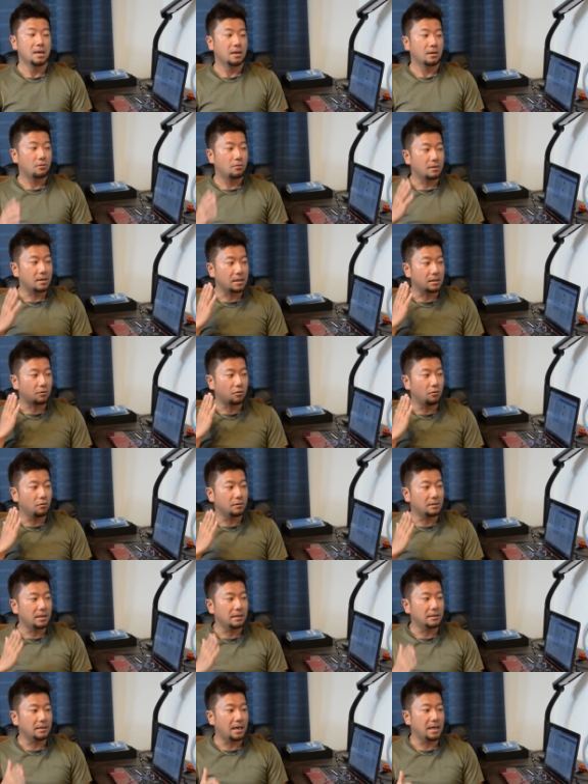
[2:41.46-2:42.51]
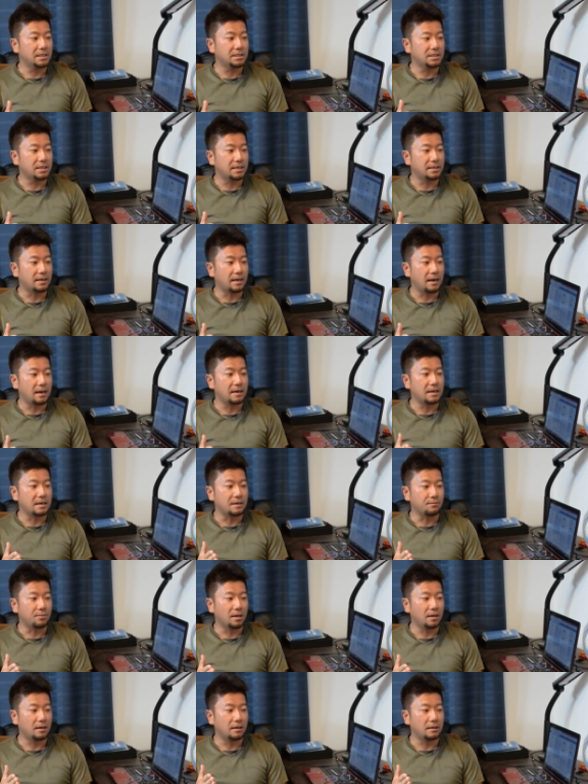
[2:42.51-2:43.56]
これが東南アジアであれ
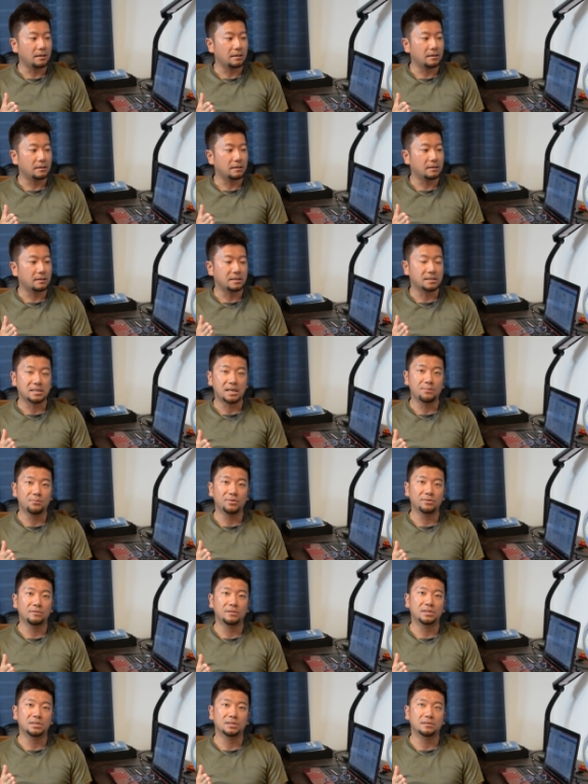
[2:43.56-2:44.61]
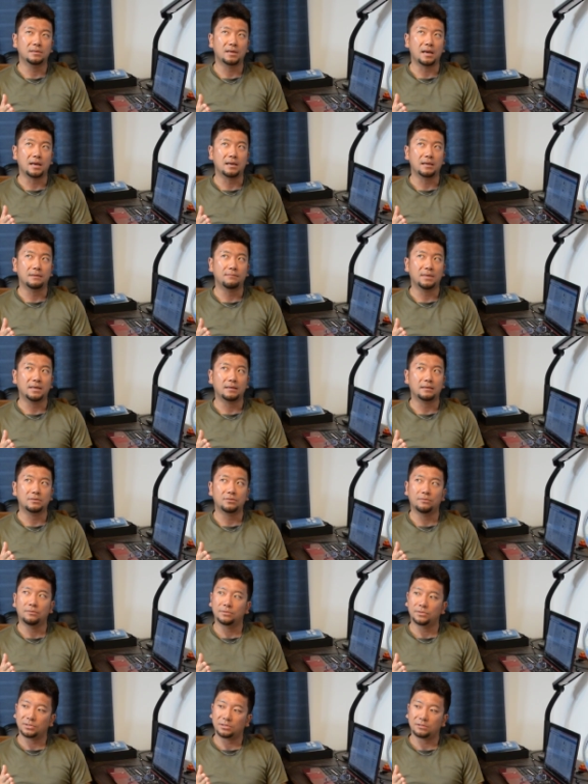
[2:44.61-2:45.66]
ば、えー、3分の1ぐらい、まあ、
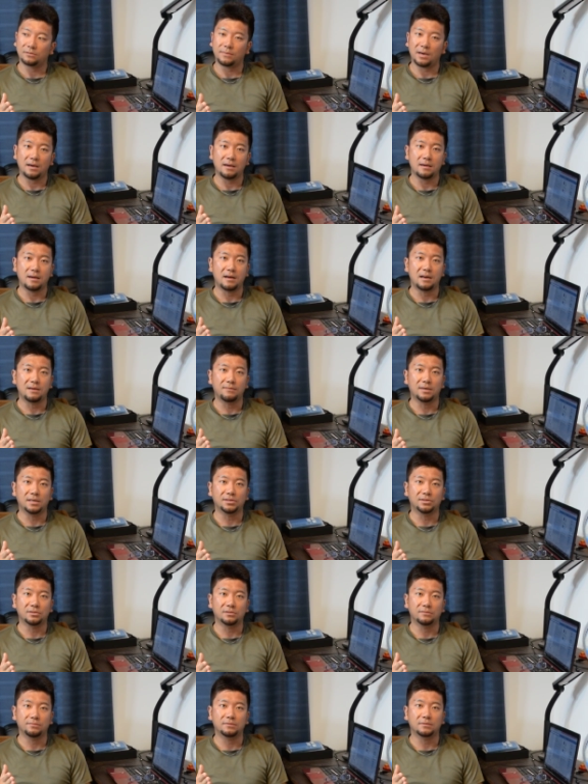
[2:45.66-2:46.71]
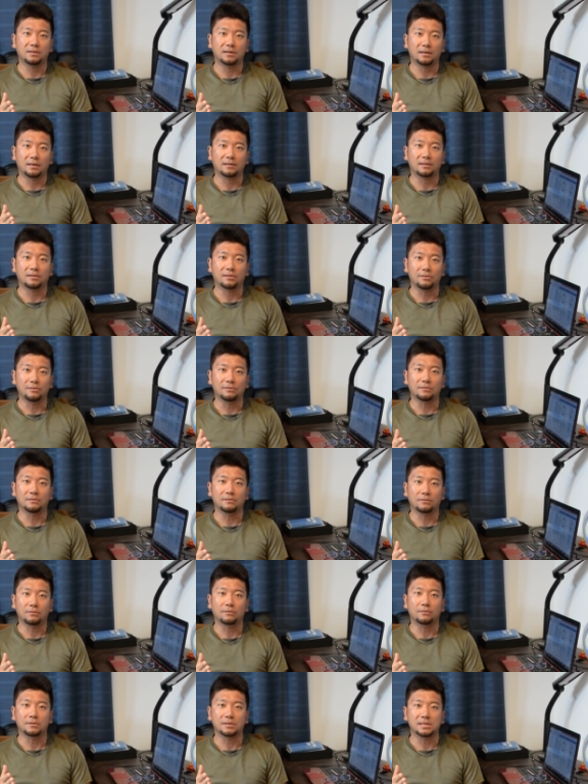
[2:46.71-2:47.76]
40万円あれば十分かなっていう
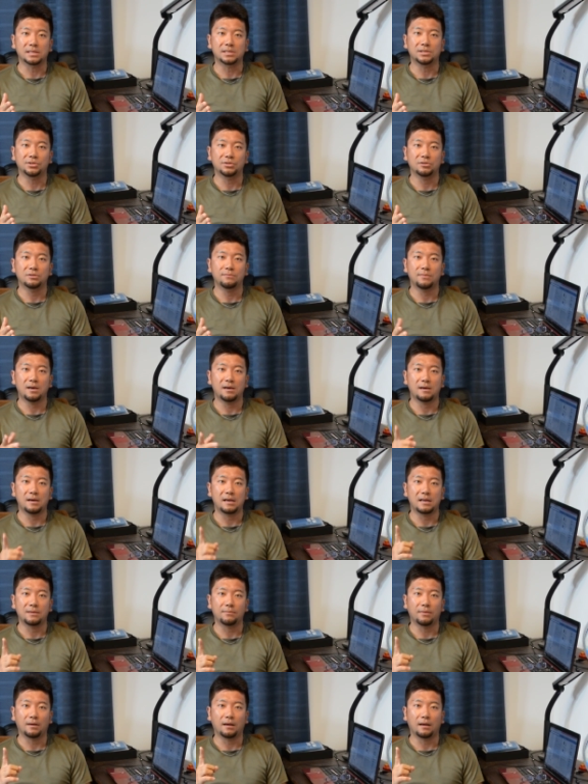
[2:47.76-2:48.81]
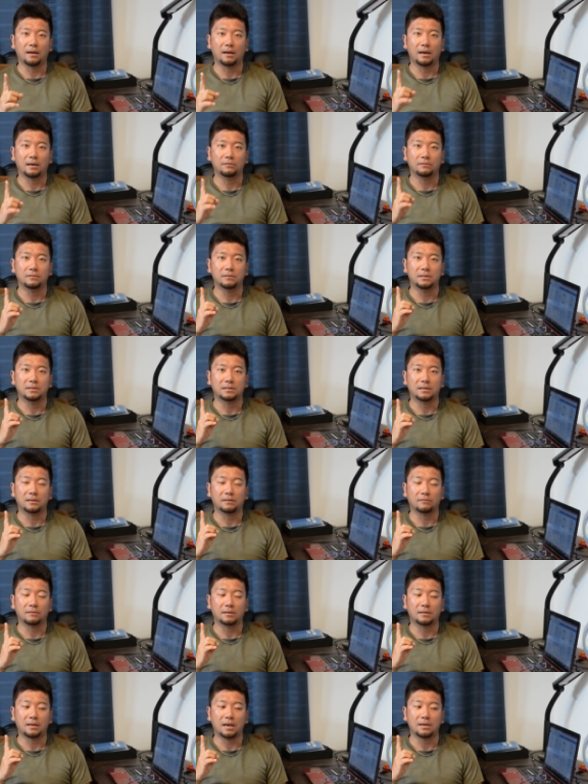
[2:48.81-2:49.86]
ところです10万あればあの国行ったと
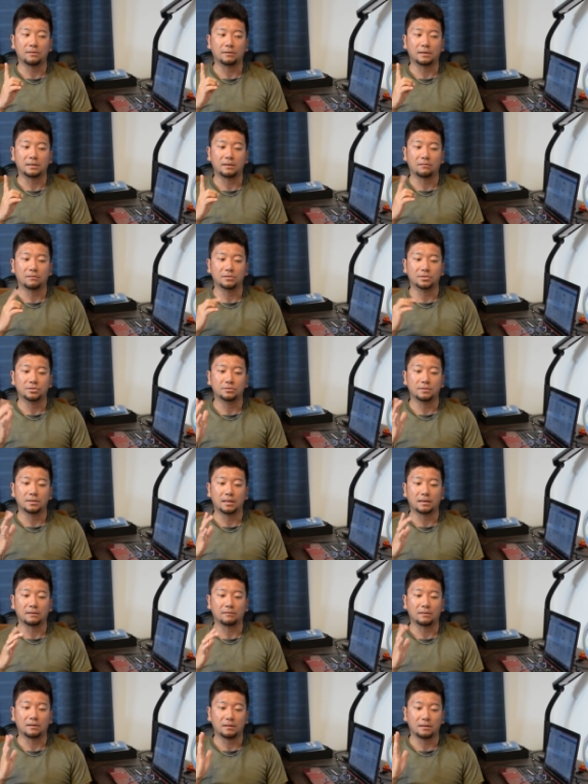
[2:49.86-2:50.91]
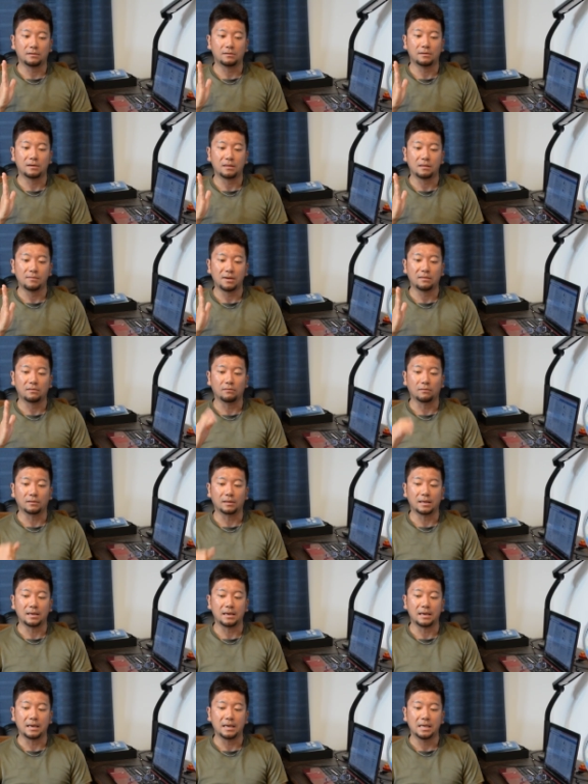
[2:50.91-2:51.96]
ころでタイとかねその周辺なんか絶対暮らせますの
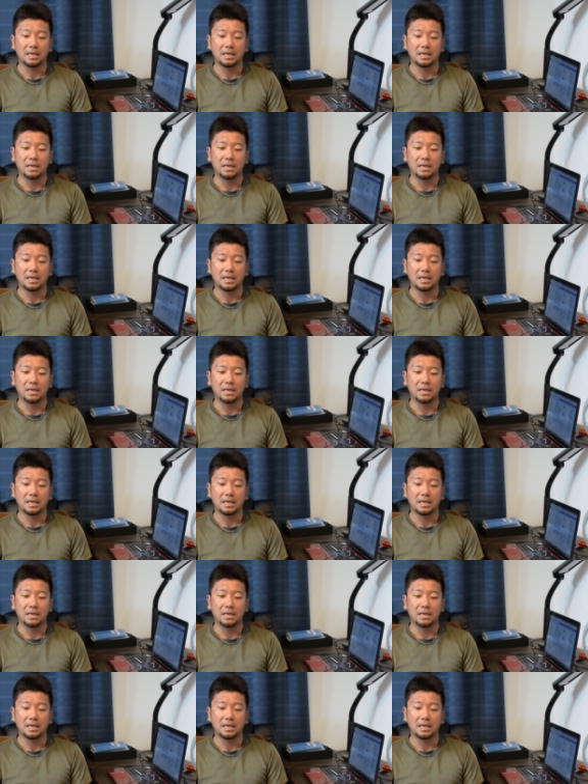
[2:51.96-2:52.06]
で、